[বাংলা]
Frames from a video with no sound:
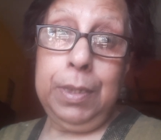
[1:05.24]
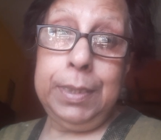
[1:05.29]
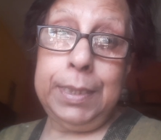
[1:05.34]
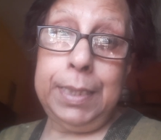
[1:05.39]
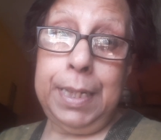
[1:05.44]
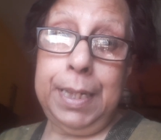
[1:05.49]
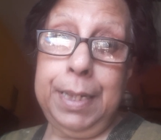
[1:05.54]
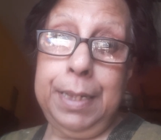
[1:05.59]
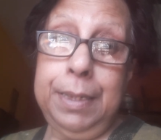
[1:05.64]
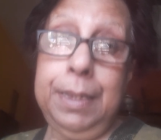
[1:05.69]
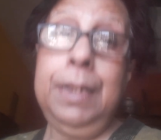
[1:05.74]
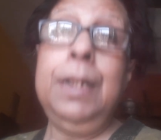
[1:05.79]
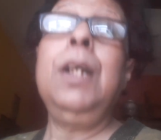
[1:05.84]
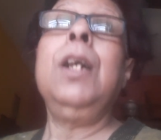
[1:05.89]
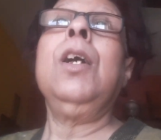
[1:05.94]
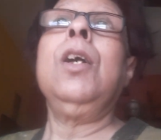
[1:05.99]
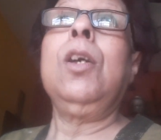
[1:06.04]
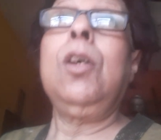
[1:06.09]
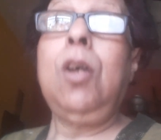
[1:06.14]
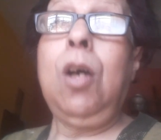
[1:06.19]
বলছে
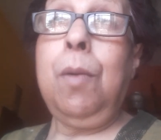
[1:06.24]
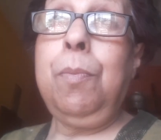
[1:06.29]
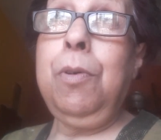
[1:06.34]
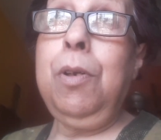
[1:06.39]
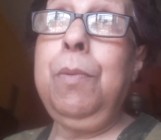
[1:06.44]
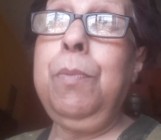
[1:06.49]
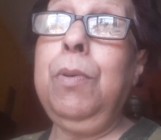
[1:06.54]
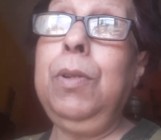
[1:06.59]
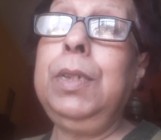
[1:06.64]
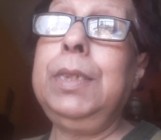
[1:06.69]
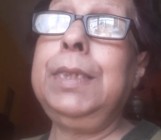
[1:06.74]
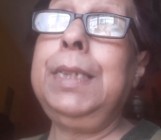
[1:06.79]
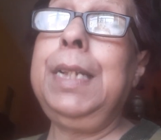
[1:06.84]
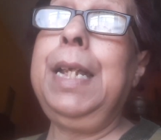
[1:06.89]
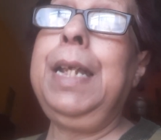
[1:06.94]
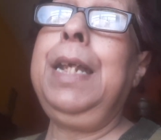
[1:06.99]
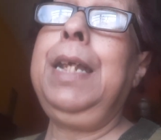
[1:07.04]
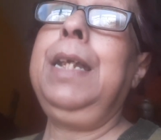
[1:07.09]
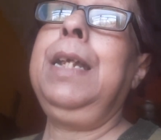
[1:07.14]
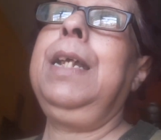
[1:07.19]
খবর বলছে
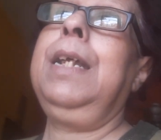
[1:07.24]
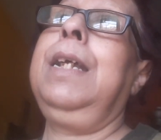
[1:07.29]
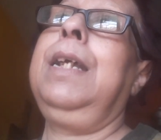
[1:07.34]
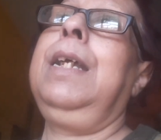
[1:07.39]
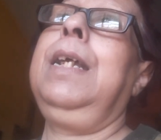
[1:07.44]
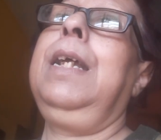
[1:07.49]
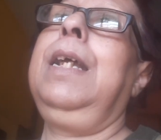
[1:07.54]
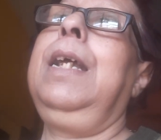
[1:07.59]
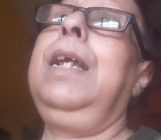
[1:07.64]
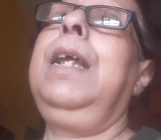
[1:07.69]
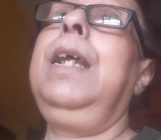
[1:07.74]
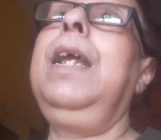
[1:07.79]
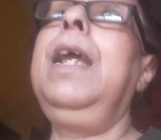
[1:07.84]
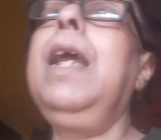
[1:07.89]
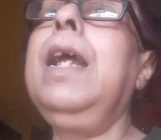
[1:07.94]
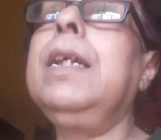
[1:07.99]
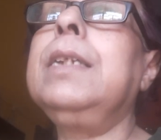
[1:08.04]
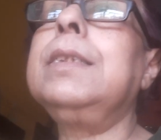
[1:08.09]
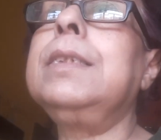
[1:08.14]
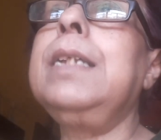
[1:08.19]

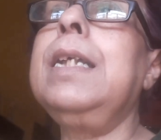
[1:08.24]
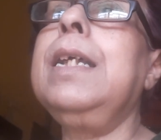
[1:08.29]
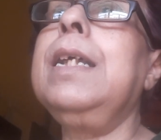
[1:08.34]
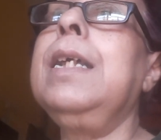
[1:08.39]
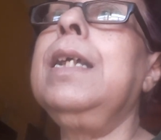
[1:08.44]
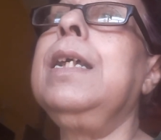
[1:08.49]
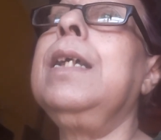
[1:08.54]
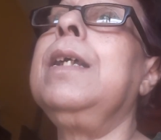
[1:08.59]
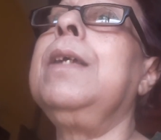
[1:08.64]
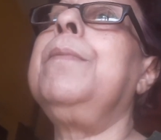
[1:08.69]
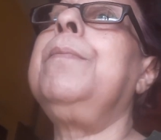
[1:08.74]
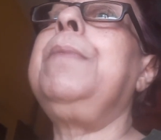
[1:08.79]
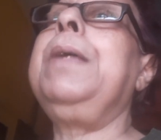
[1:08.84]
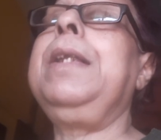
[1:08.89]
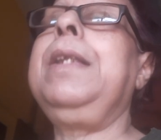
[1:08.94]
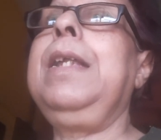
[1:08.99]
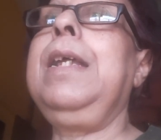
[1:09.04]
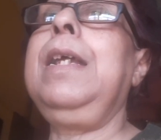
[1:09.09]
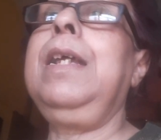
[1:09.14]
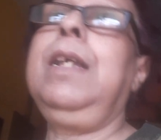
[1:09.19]
এক্সের
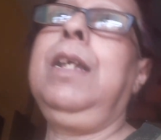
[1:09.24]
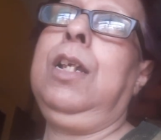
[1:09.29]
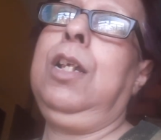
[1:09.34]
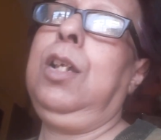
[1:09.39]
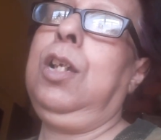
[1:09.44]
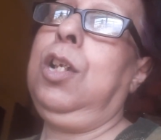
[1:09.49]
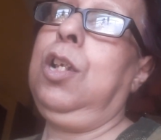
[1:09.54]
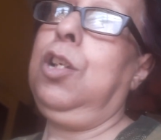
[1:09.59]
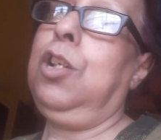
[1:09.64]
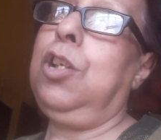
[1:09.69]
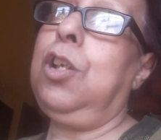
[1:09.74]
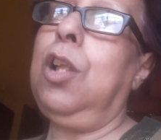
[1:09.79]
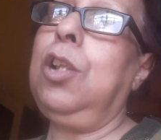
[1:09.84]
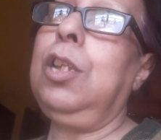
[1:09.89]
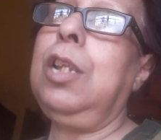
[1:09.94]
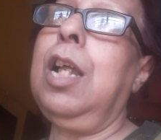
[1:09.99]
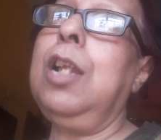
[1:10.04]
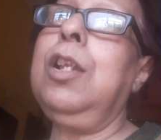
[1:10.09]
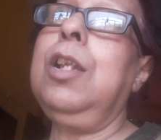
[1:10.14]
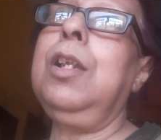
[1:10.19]
পেটে
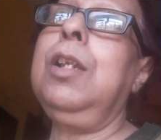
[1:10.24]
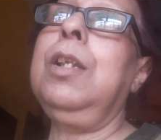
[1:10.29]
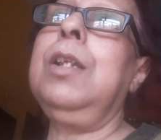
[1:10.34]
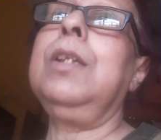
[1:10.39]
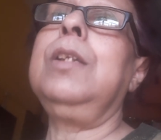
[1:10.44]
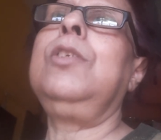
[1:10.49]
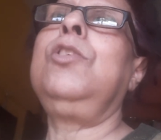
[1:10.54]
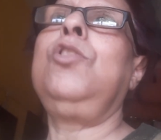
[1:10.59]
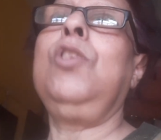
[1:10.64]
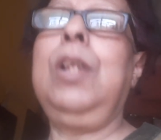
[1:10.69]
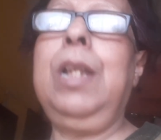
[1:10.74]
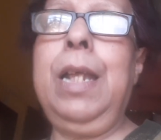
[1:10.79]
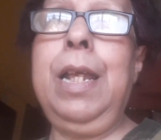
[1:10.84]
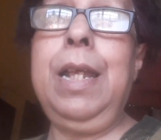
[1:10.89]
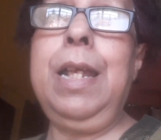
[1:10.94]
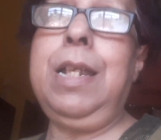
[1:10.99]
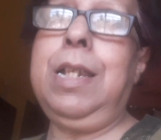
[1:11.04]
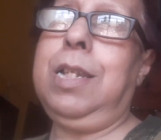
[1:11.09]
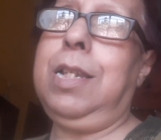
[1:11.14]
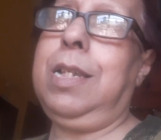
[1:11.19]
সন্তান চলে
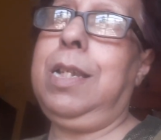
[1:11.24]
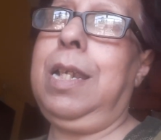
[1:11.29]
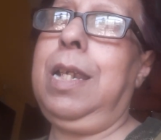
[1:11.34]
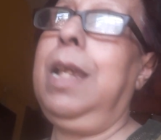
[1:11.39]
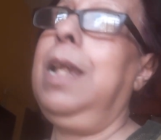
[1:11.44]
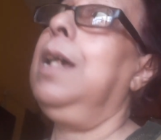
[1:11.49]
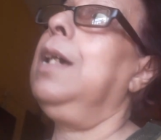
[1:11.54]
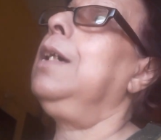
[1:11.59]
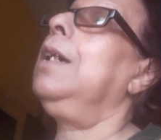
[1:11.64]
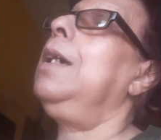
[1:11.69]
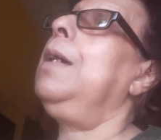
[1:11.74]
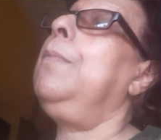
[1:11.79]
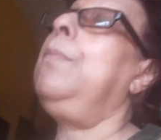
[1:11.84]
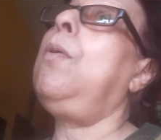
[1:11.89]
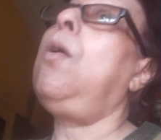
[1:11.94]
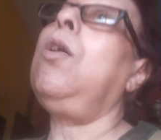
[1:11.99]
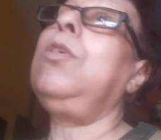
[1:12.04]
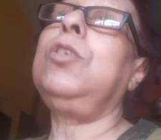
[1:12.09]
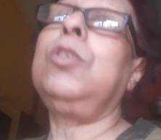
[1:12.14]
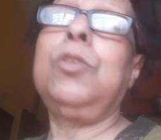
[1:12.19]
এসছে
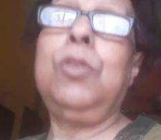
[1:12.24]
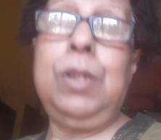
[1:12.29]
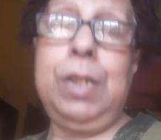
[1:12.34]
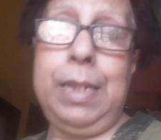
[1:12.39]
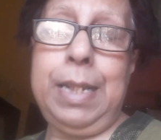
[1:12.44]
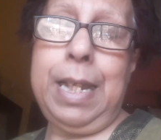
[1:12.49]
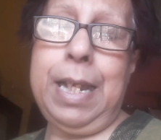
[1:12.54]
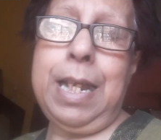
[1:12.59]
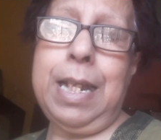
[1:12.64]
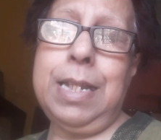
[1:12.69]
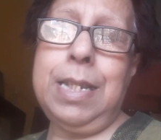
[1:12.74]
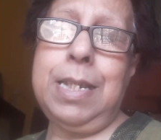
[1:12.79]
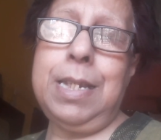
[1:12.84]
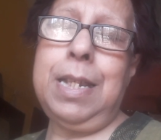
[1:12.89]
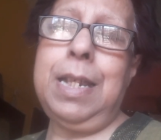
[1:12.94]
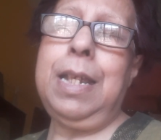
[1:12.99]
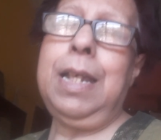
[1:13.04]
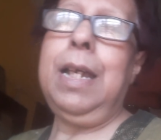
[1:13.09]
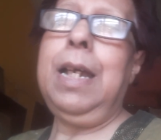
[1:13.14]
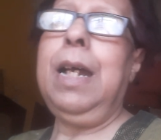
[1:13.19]
বট করতে
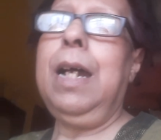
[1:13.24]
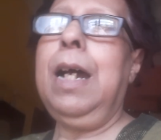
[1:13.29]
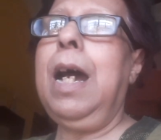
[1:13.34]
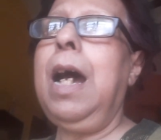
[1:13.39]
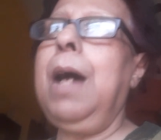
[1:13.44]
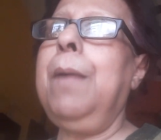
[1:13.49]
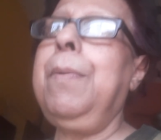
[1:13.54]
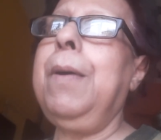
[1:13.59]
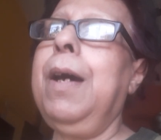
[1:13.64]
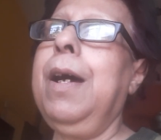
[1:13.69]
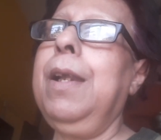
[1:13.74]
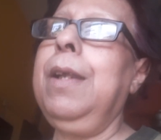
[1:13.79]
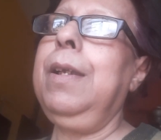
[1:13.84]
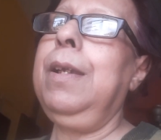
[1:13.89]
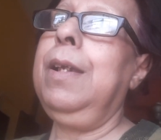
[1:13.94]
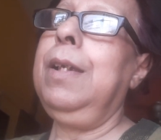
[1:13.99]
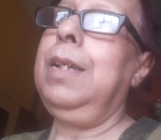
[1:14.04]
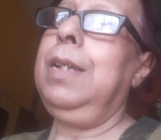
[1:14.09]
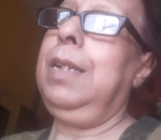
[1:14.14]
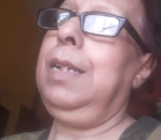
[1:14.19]
গেছে আবার
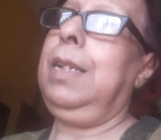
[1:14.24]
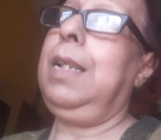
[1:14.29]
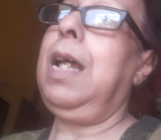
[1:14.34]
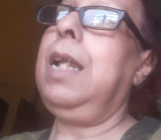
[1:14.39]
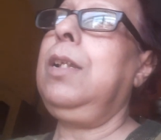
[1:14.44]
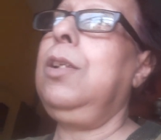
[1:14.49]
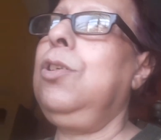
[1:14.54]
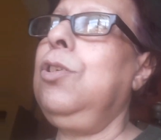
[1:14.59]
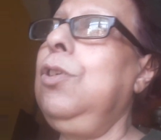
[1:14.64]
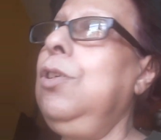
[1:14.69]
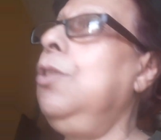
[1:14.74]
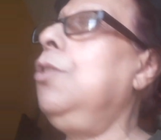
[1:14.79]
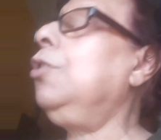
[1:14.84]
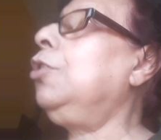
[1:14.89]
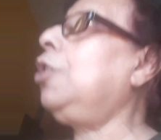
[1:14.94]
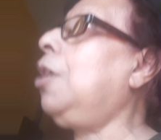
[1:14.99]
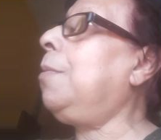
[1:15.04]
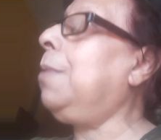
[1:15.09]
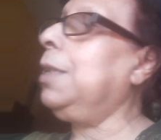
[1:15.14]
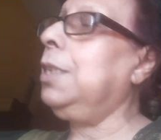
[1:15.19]
তার জন্য
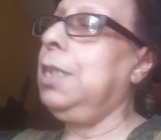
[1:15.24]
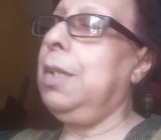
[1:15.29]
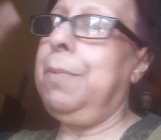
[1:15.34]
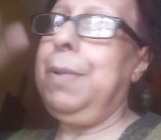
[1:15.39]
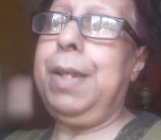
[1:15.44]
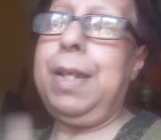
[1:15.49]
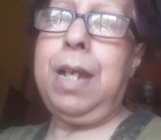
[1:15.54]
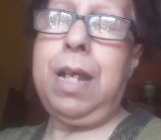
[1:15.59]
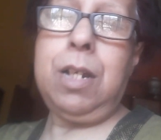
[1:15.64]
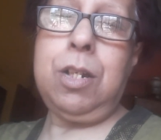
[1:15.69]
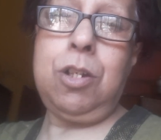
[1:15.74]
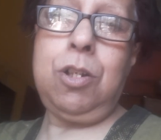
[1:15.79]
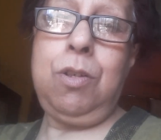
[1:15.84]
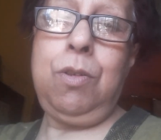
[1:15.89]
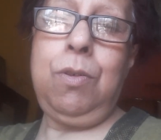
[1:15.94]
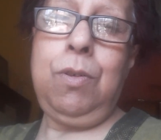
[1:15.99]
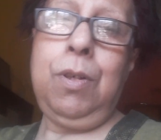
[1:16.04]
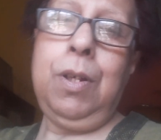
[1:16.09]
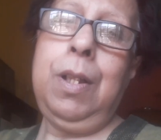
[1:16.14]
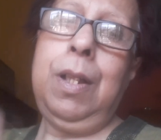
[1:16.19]
সমাজসেবিকা
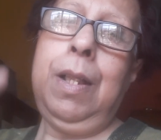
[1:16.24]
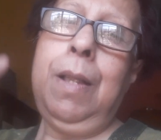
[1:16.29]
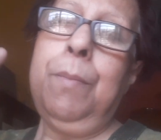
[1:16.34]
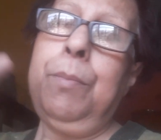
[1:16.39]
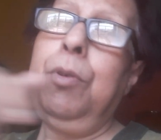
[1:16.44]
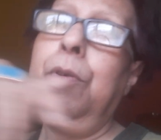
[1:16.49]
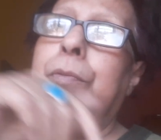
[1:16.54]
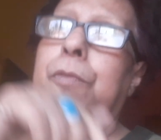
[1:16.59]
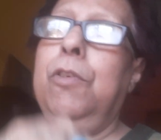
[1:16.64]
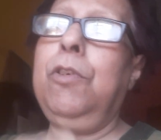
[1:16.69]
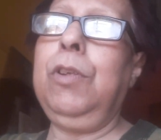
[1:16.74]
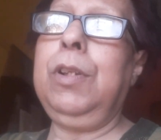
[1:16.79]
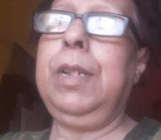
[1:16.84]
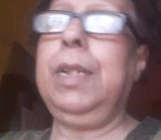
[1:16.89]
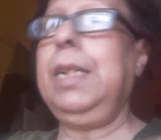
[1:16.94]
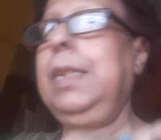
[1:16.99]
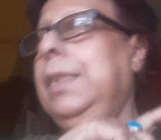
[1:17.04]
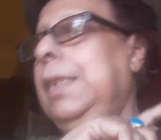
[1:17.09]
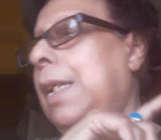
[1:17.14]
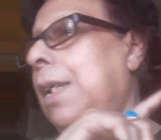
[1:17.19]
আসলো প্রুফ
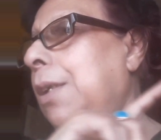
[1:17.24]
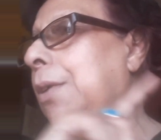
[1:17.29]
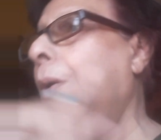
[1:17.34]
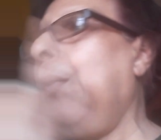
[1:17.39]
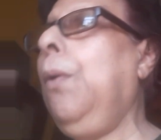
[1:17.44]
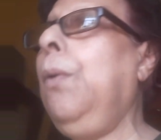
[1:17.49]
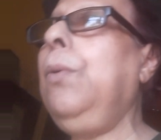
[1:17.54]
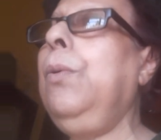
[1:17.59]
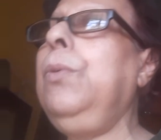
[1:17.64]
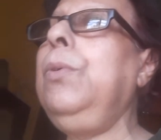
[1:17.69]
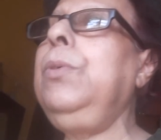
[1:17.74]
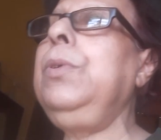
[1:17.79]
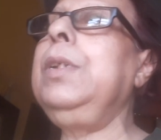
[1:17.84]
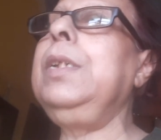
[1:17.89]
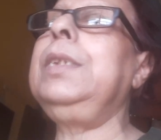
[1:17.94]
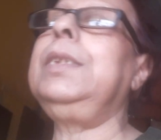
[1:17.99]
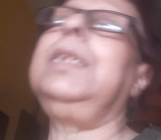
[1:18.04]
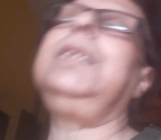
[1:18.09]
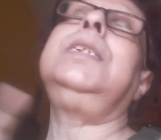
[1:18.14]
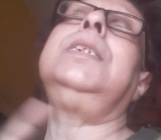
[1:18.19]
করতে যে নো
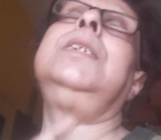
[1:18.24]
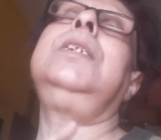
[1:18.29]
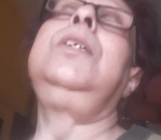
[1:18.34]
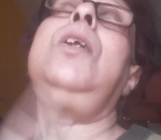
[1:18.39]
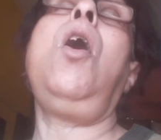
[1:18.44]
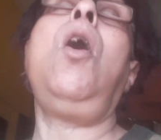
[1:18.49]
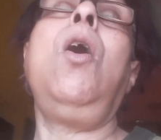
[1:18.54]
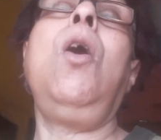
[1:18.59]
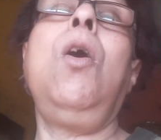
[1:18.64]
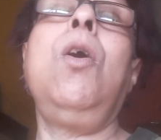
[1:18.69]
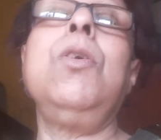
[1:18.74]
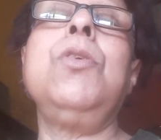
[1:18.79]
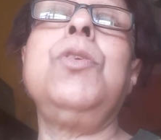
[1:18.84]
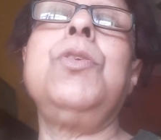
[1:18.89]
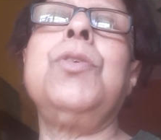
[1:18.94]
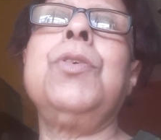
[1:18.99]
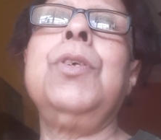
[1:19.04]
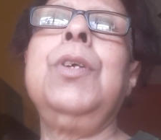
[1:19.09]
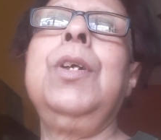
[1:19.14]
দিস ইজ নট